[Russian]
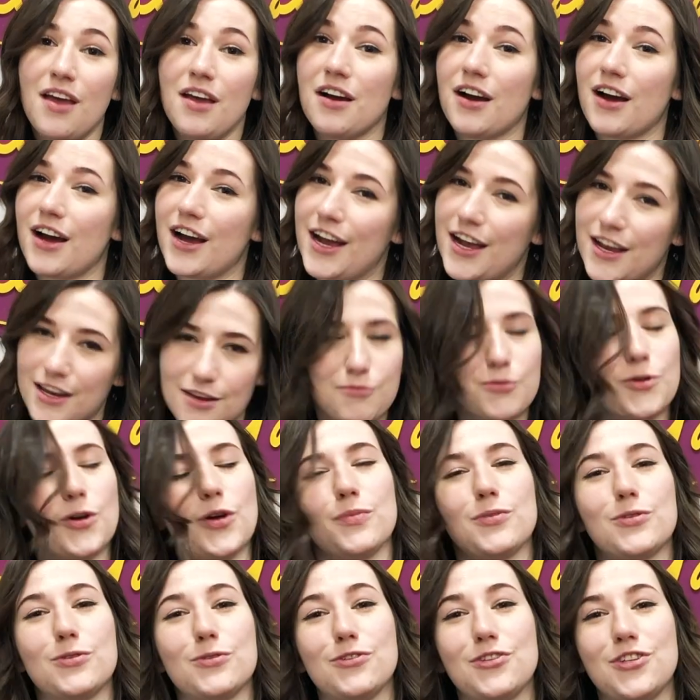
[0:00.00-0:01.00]
А, ни в
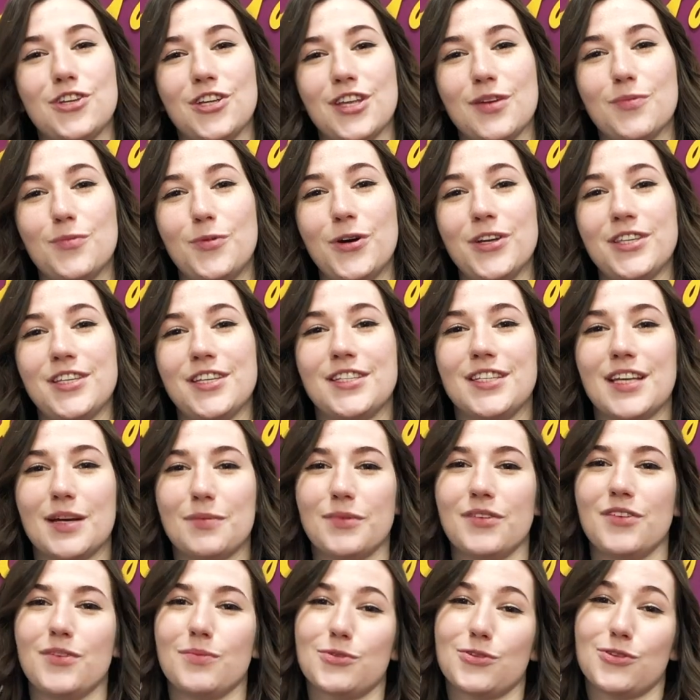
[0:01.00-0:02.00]
коем случае не бойтесь, а
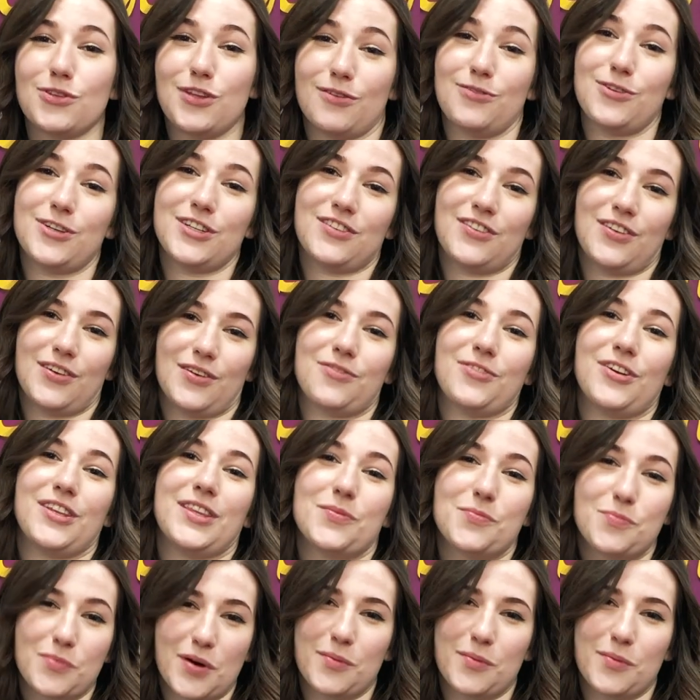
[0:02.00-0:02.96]
мы вам с удовольствием в этом